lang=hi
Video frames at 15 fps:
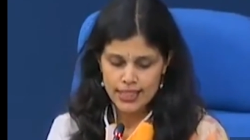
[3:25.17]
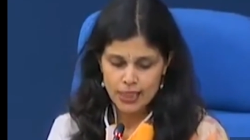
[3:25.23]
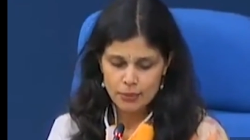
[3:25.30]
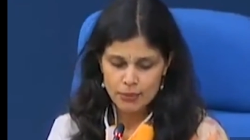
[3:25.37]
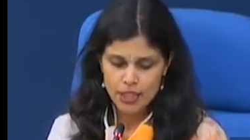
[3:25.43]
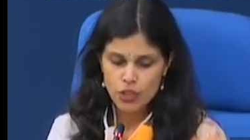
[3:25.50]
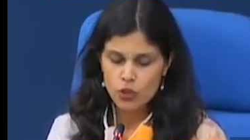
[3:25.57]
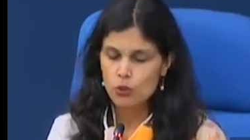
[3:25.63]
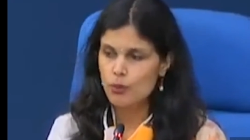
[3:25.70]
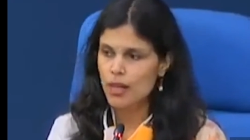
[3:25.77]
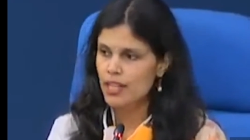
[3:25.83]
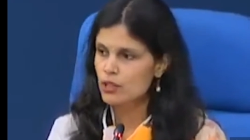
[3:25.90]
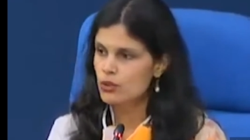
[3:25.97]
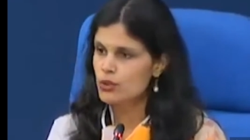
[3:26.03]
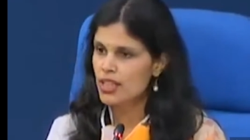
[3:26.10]
टीम ने
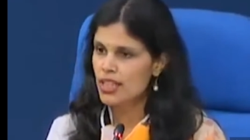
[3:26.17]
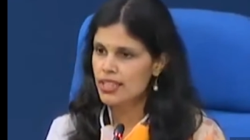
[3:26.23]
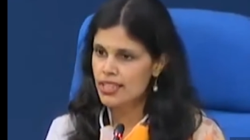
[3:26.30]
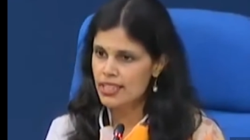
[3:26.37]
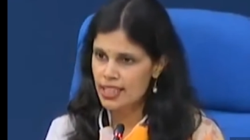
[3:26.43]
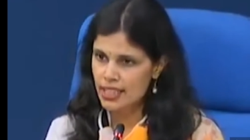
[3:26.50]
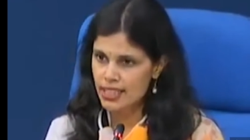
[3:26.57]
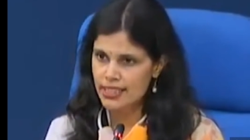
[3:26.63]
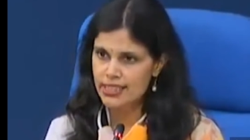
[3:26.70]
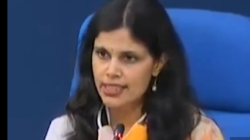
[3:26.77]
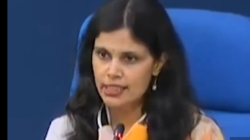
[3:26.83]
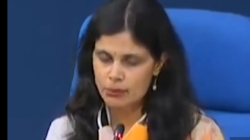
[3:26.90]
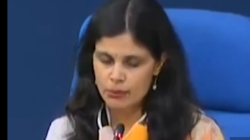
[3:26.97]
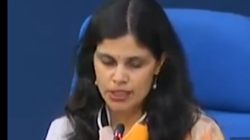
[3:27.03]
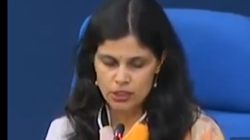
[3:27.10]
हुमायूं नगर का
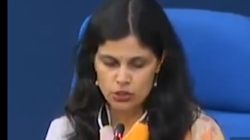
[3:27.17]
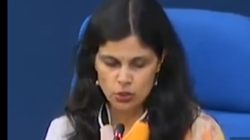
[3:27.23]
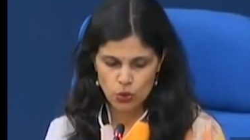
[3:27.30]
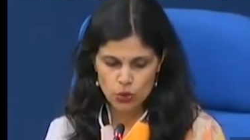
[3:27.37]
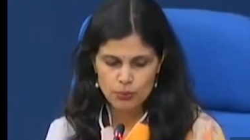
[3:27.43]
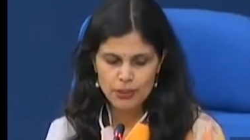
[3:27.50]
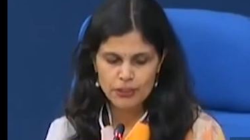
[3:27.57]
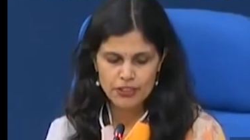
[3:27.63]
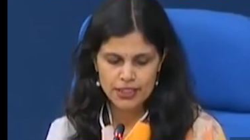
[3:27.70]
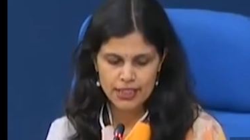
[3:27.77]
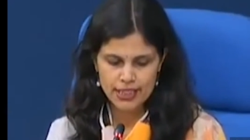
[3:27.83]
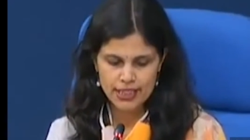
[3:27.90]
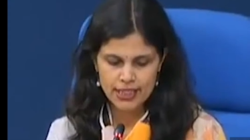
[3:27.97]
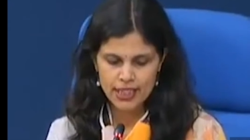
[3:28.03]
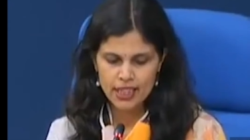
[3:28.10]
कंटेनमेंट जोन भी
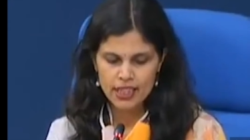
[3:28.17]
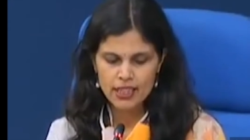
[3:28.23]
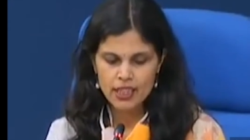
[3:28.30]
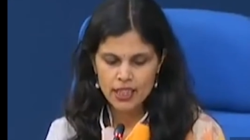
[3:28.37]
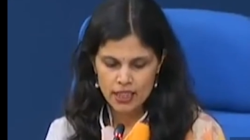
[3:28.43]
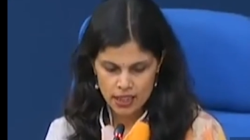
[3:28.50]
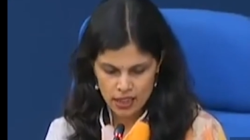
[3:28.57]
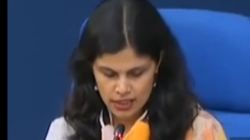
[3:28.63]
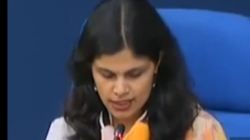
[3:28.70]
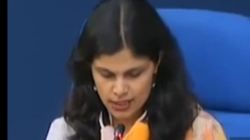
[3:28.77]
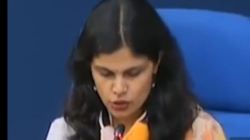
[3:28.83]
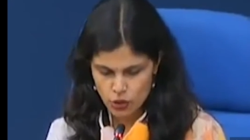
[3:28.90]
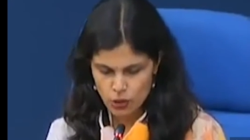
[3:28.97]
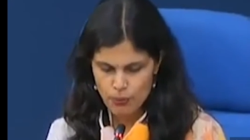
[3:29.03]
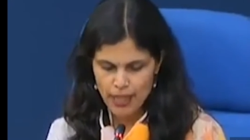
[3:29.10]
विजिट किया
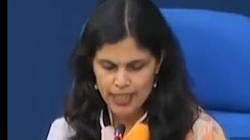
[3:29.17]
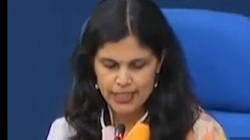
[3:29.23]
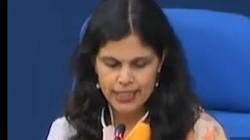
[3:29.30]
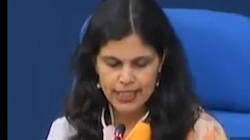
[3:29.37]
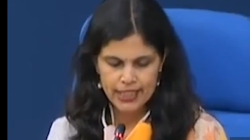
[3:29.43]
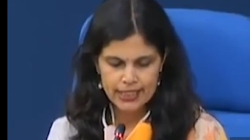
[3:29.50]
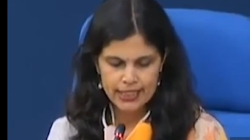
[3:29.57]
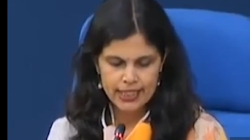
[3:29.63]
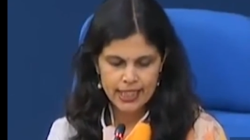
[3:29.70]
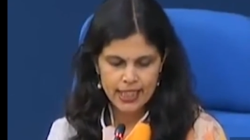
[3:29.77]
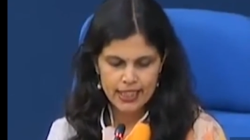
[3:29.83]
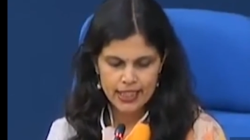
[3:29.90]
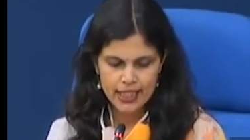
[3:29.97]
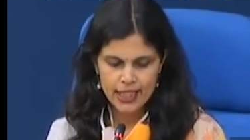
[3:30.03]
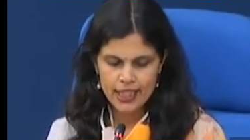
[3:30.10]
जिसको बैरिकेड किया
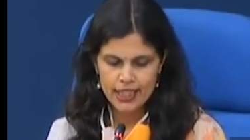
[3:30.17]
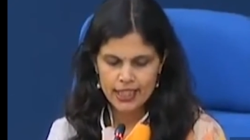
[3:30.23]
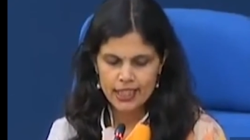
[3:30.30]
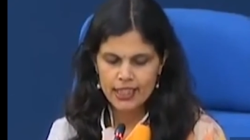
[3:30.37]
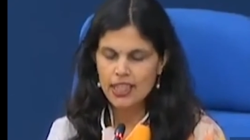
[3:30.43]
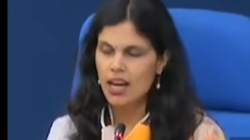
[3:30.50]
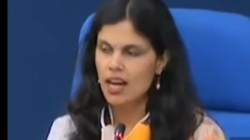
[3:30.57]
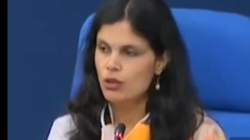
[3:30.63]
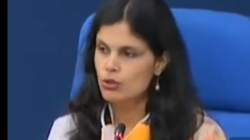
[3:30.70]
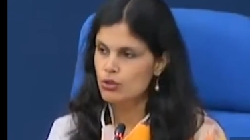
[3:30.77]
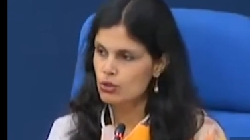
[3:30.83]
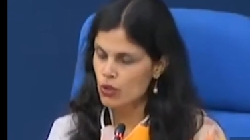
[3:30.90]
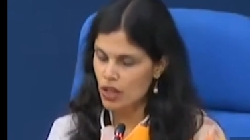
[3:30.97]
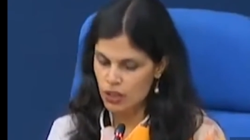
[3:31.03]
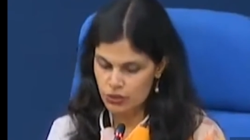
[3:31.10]
गया है हाउस
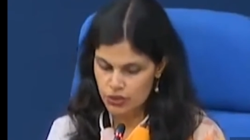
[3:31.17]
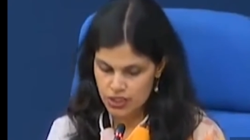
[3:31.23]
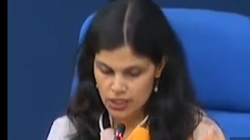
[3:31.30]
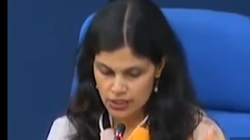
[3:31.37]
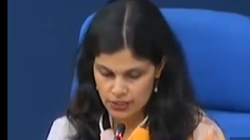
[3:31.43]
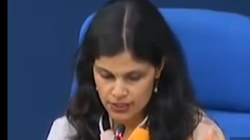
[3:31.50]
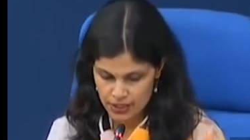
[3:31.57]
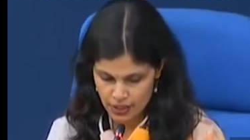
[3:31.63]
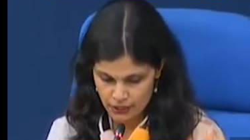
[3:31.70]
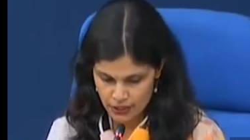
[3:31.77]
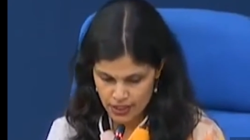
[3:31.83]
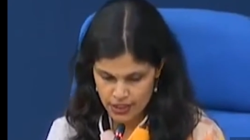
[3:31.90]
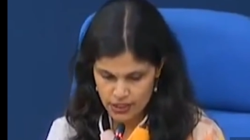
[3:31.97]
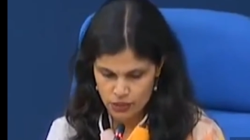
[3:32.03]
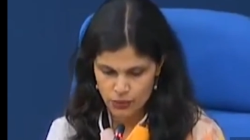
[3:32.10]
टू हाउस
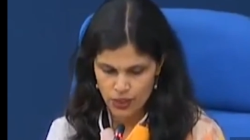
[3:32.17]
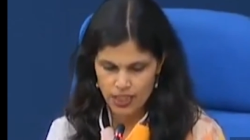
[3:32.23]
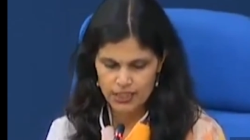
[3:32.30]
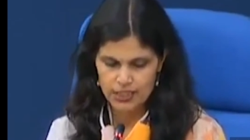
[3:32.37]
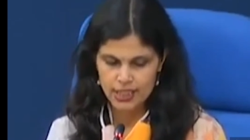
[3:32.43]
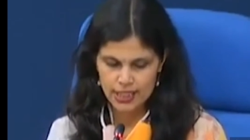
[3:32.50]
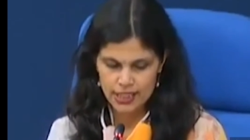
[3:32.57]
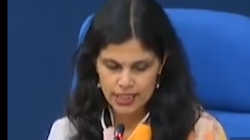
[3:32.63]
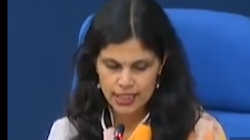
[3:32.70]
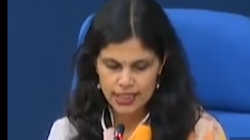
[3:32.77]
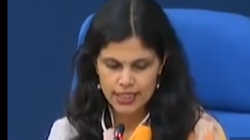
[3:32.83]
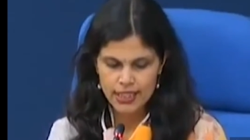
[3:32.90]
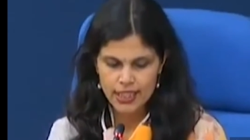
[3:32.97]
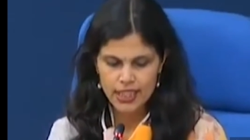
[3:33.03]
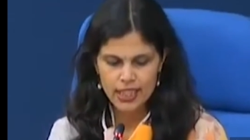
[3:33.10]
सर्वेलेंस वहां चल
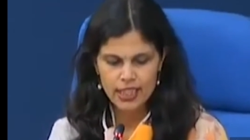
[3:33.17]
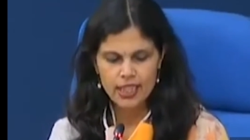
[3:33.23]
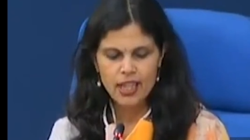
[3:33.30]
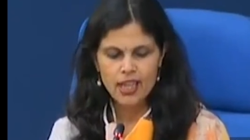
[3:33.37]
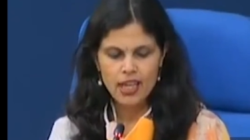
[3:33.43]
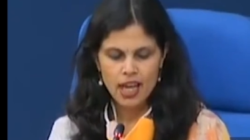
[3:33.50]
रही है